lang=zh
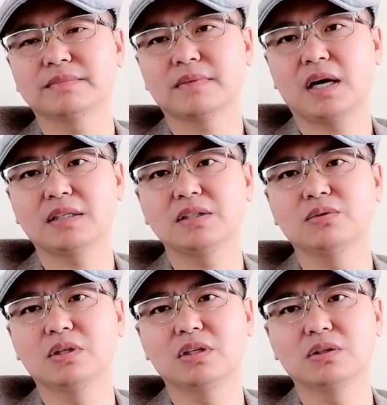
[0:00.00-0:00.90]
他的这
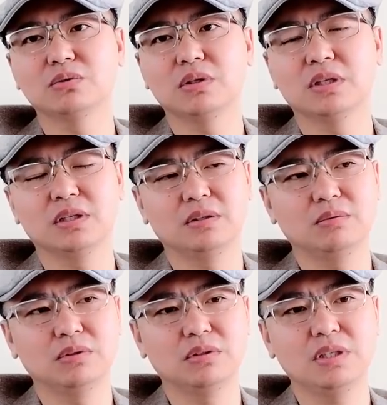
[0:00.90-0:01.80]
种合作呢，
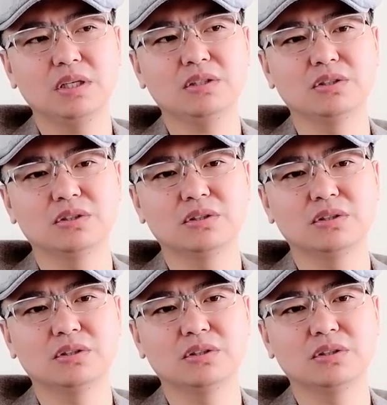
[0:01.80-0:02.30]
我觉得也只